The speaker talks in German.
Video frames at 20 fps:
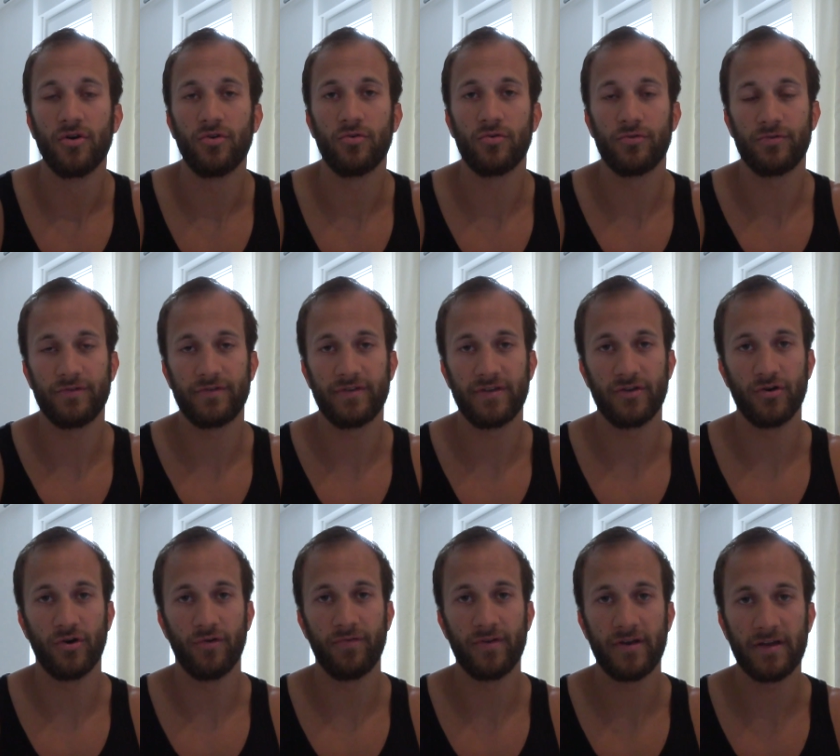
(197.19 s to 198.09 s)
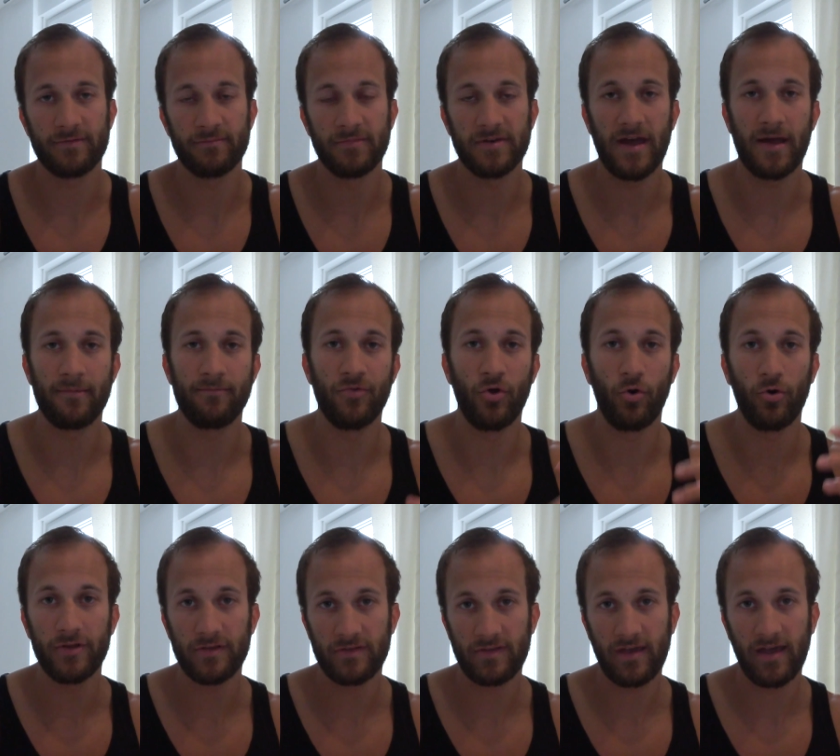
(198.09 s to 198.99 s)
Und ich hoffe, dass mit einem
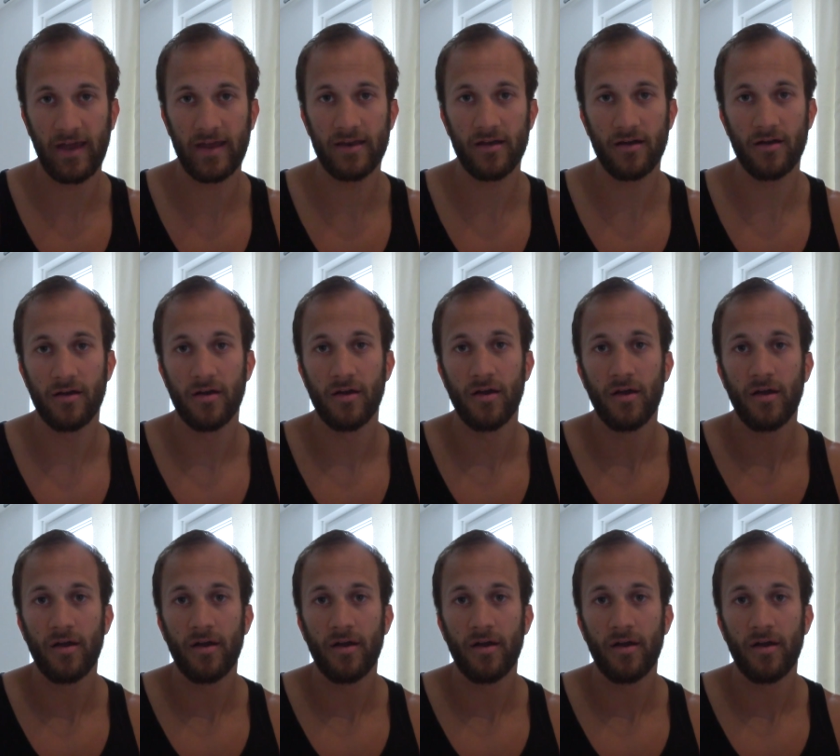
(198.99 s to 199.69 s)
neuen Trainer